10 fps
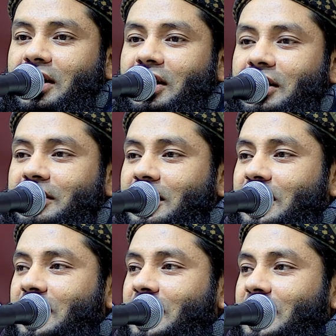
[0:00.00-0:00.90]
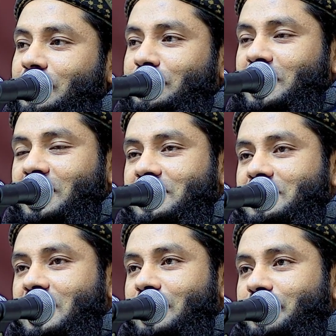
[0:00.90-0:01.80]
আল্লাহ তালা আদম
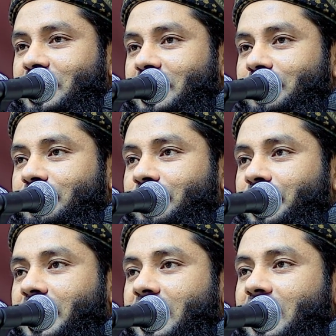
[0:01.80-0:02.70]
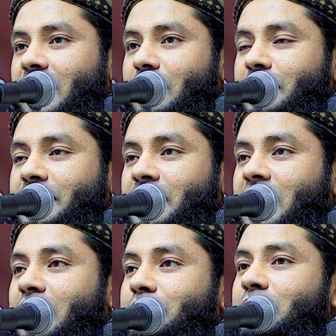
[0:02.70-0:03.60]
আলাইসালামকে আমাদের
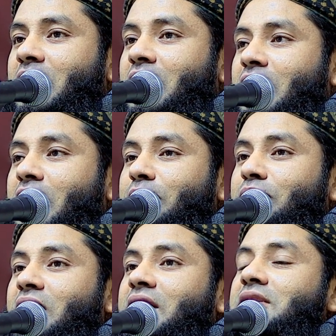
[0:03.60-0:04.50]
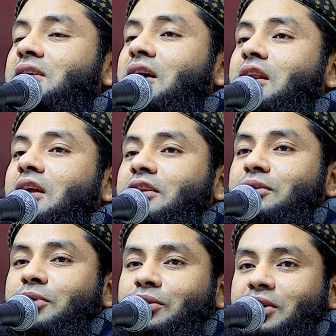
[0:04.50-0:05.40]
আব্বা আর আম্মাকে
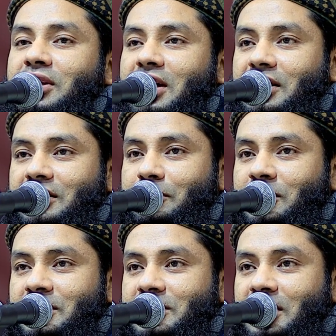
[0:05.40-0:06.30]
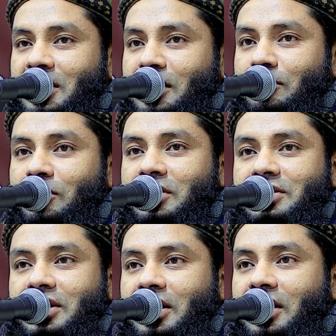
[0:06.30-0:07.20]
জান্নাতের ভিতরে থাকতে বলেছিলেন আর
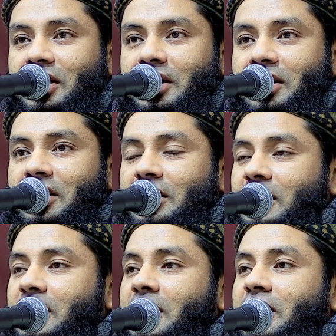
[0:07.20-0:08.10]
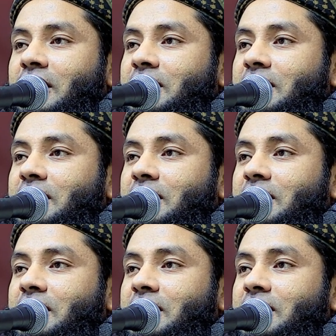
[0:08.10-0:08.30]
বলেছিলেন লা